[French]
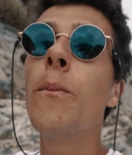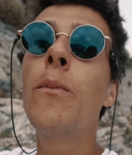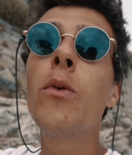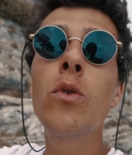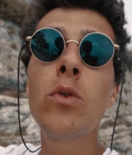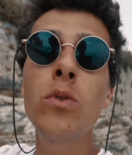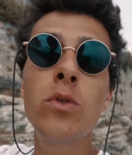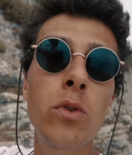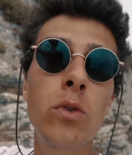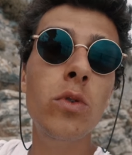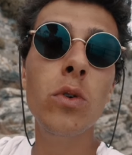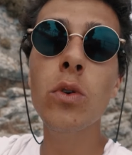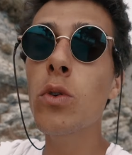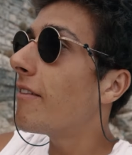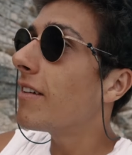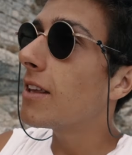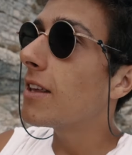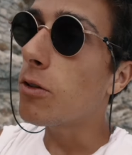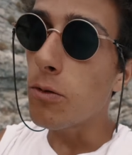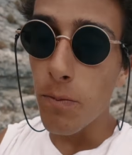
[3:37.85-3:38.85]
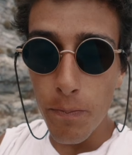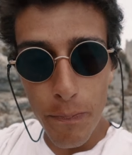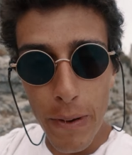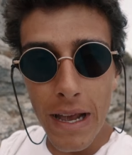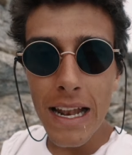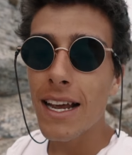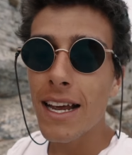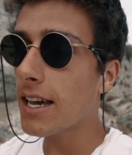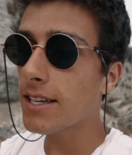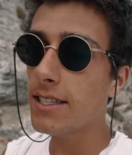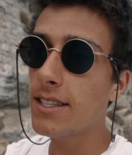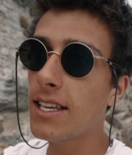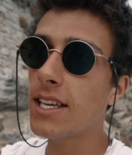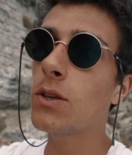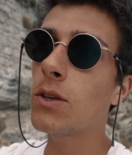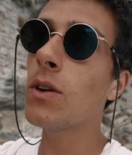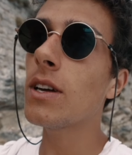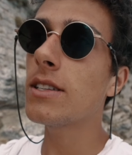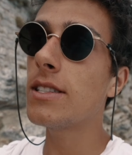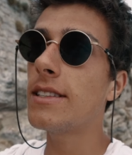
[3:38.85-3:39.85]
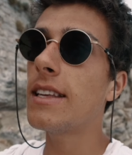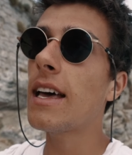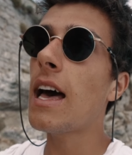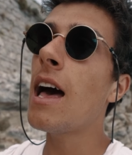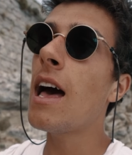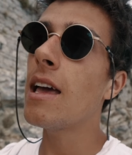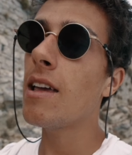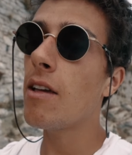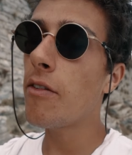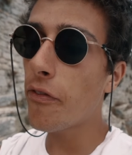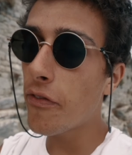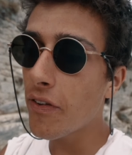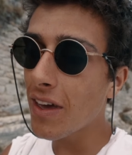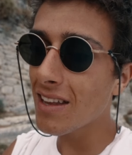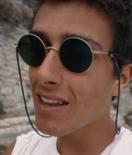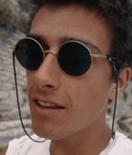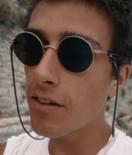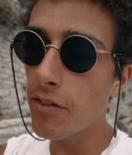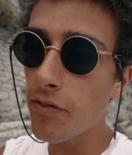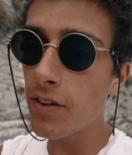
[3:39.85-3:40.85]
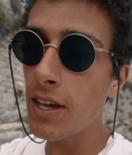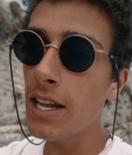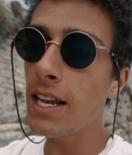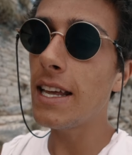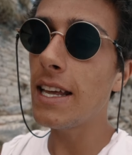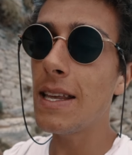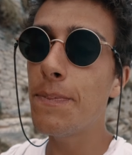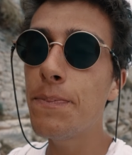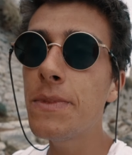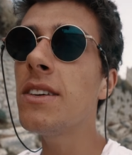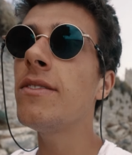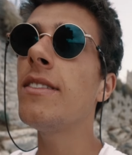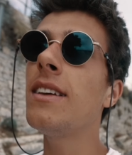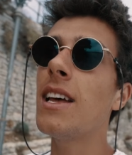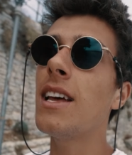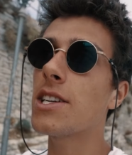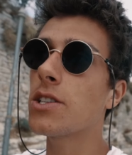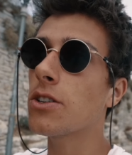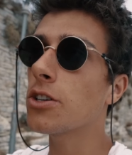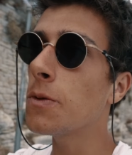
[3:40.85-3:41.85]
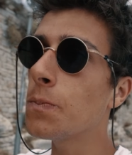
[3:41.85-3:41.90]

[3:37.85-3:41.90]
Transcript: beaucoup de trucs avec une belle architecture, etc. Et faire des villes et des petits villages en